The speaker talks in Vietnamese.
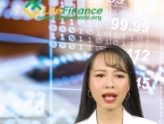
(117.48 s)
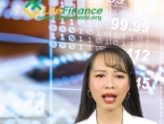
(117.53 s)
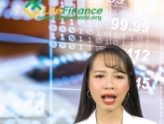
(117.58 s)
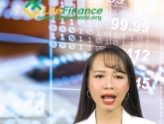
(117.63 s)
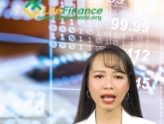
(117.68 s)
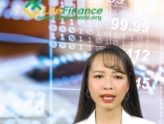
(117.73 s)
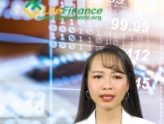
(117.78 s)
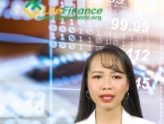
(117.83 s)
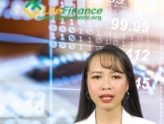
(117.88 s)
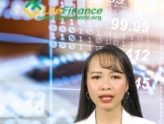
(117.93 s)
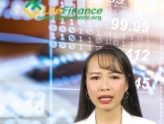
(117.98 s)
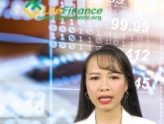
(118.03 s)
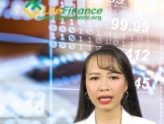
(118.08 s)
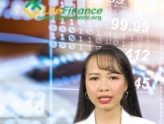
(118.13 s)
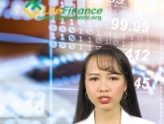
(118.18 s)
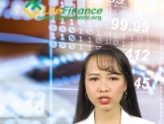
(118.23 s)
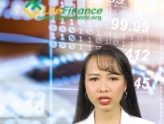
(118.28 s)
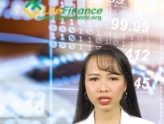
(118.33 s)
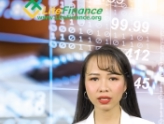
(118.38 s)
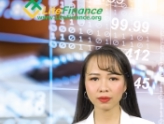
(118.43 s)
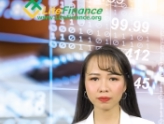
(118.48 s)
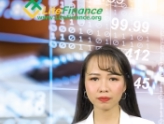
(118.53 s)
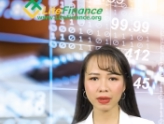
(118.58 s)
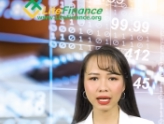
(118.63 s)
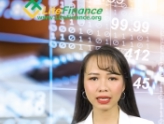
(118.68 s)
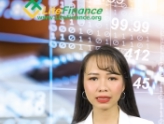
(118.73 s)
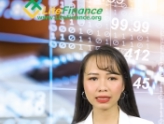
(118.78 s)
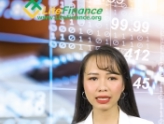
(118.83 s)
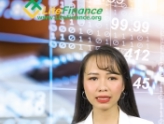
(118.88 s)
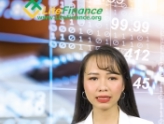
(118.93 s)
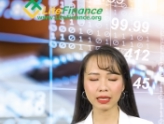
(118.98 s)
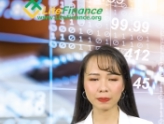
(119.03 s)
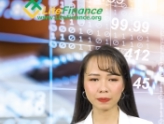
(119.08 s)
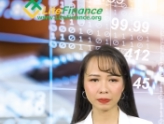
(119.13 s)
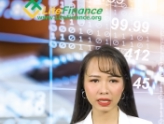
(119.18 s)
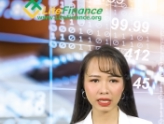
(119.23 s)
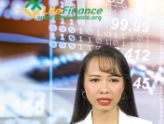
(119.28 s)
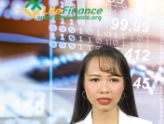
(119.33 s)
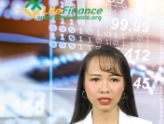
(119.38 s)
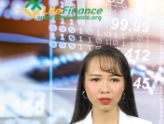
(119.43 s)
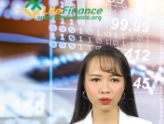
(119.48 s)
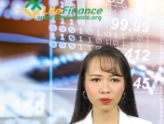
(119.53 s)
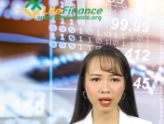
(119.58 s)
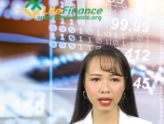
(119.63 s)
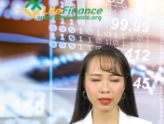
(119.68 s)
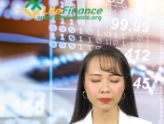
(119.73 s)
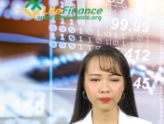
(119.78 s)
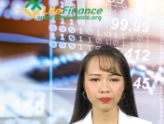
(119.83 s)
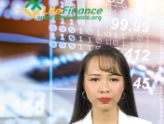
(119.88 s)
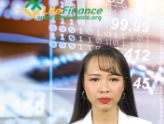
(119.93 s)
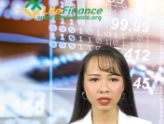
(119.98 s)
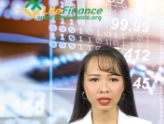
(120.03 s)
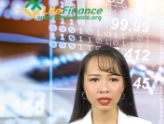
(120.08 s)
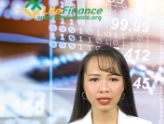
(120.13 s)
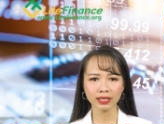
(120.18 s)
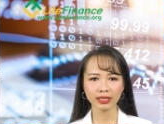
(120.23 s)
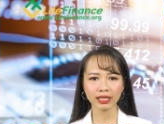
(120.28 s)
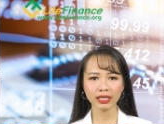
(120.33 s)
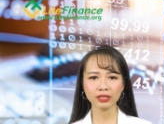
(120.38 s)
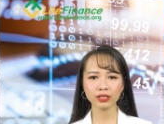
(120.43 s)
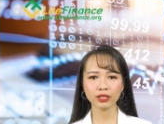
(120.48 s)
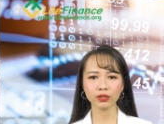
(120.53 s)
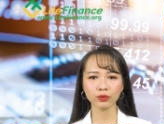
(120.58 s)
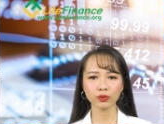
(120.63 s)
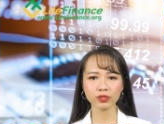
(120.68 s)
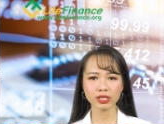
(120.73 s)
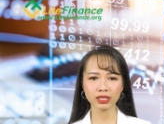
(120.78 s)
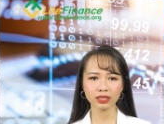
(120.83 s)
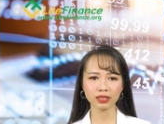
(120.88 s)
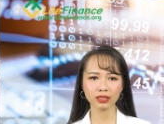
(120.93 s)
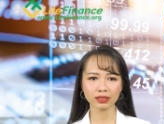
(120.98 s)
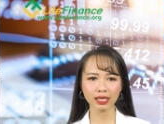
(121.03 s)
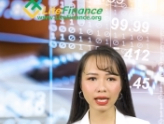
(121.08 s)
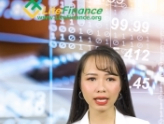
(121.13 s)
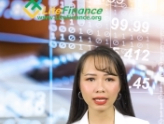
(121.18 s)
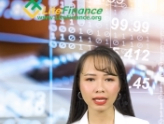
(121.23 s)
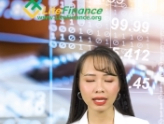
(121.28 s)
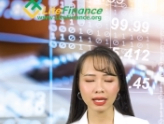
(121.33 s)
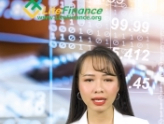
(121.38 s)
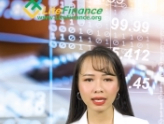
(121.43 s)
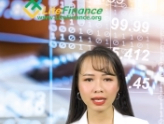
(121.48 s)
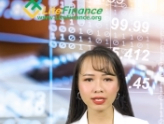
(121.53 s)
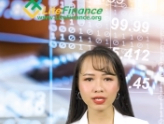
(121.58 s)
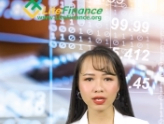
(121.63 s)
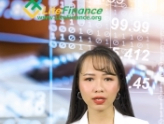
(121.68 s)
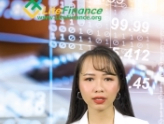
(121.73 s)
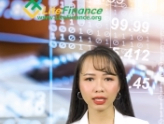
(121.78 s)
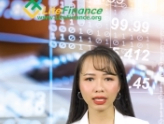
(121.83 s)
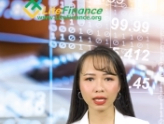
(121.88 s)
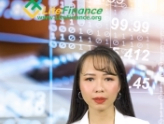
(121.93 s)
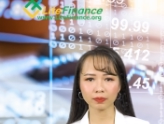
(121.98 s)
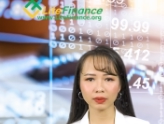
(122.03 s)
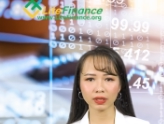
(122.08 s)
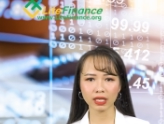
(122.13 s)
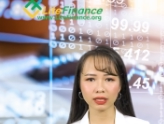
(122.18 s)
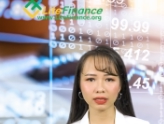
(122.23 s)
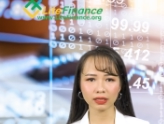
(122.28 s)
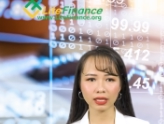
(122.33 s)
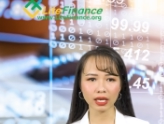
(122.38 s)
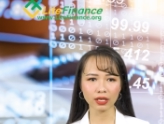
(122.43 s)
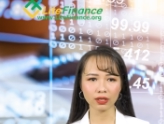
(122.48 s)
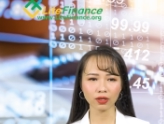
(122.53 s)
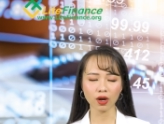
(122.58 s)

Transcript: hai Hedging bằng các cặp tiền liên quan Ý tưởng của chiến lược này là chọn các cặp tiền tệ